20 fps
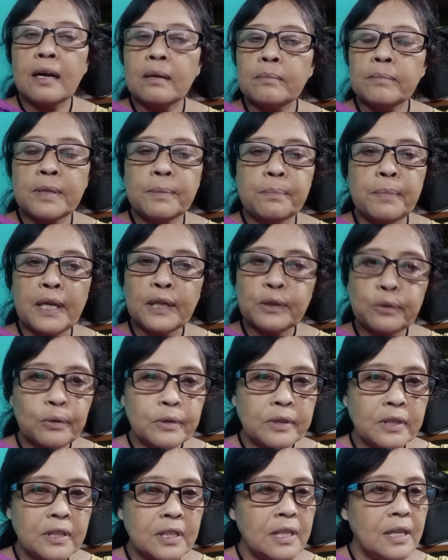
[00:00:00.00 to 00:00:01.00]
আমি
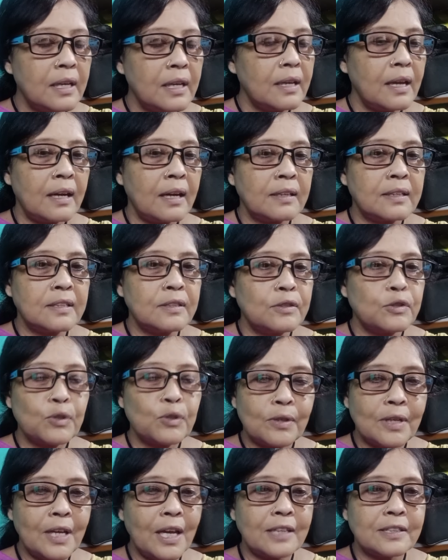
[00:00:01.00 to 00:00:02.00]
ভেতর দিয়ে আর কি
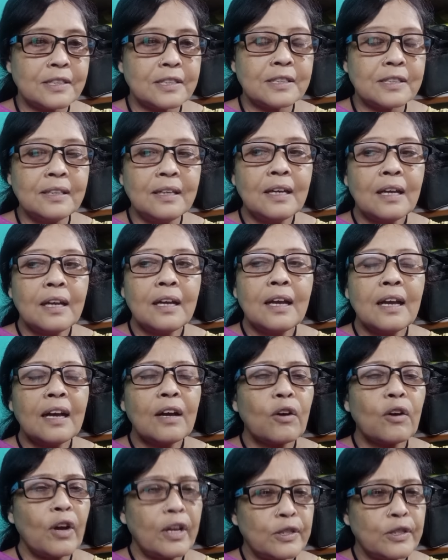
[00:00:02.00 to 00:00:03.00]
চলে আসি
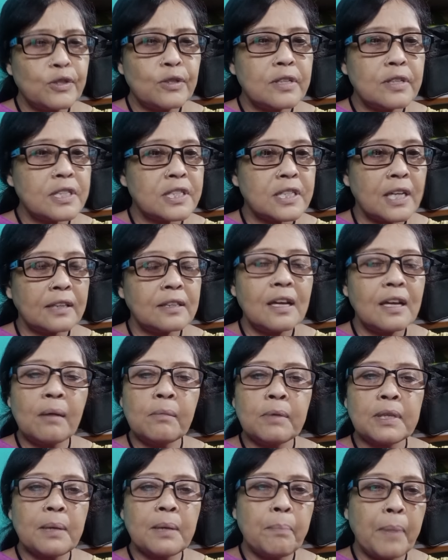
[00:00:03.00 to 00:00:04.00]
কয়েকজনের সাথে
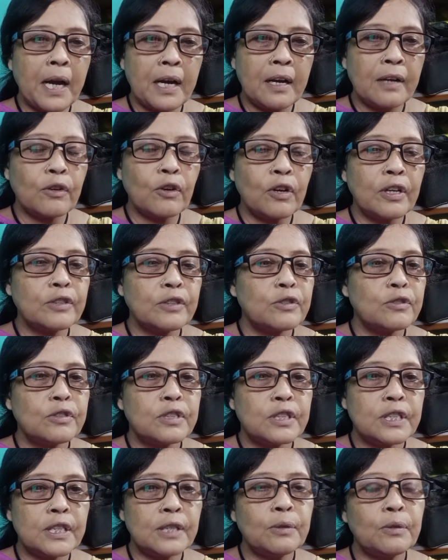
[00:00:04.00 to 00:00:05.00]
আমাদের পাড়ার কয়েকজন
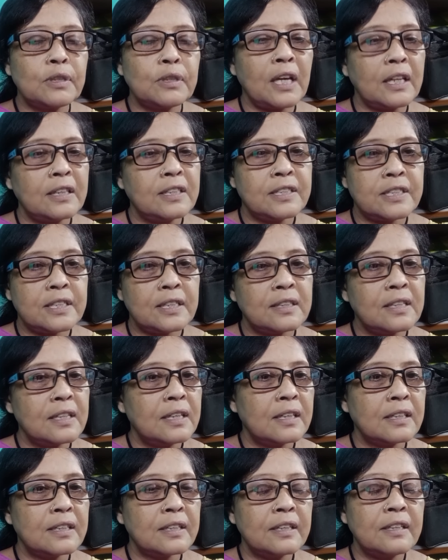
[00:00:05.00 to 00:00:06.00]
ছিল তাদের সাথেই
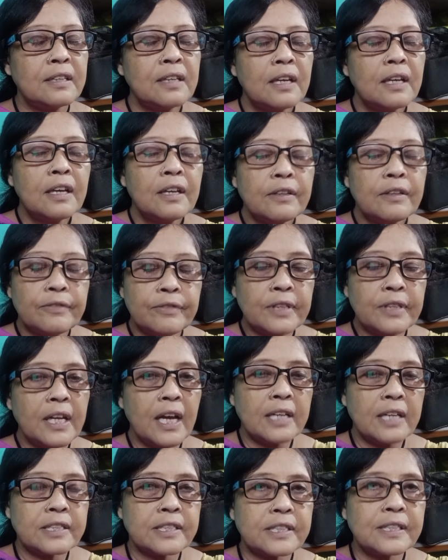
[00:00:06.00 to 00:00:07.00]
আর কি
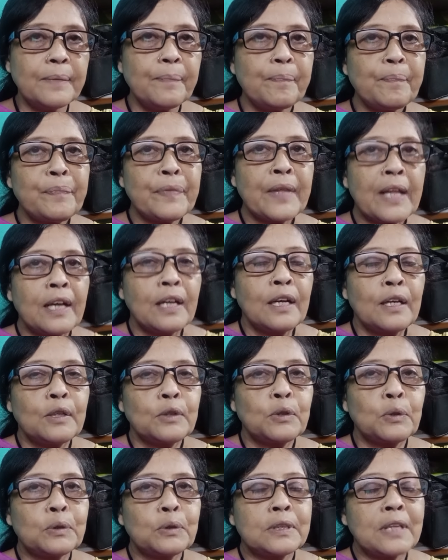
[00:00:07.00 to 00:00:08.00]
ফিরে আসি
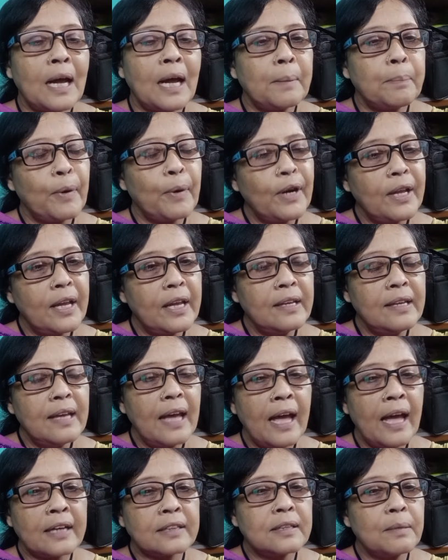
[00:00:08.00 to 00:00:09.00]
তো তারপরেই
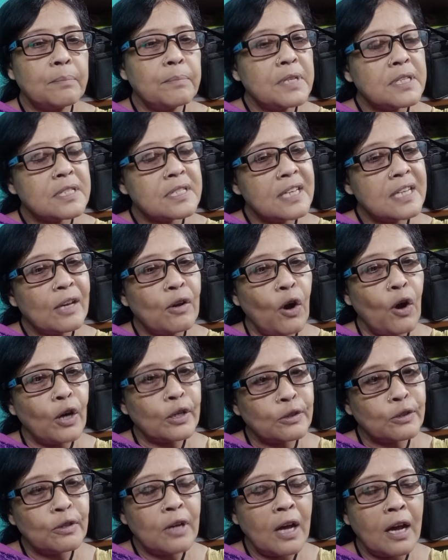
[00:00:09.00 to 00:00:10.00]
একটা বিশ্রী
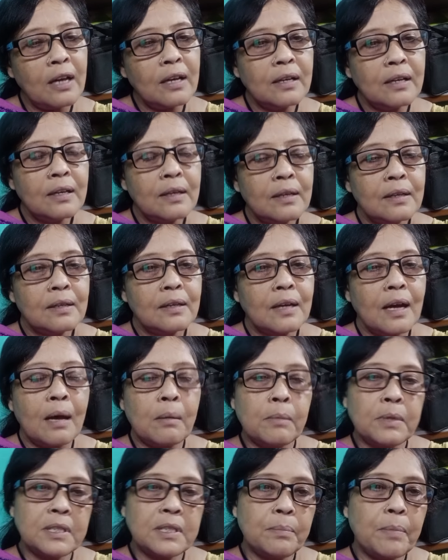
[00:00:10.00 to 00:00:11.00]
ঘটনা
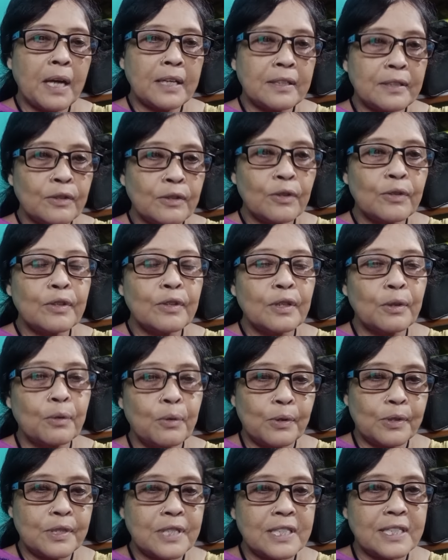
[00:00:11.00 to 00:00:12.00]
আমাদের বাটানগরে
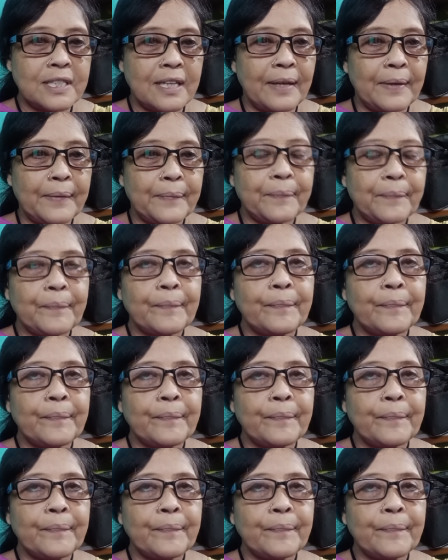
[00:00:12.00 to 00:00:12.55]
ঘটে যায়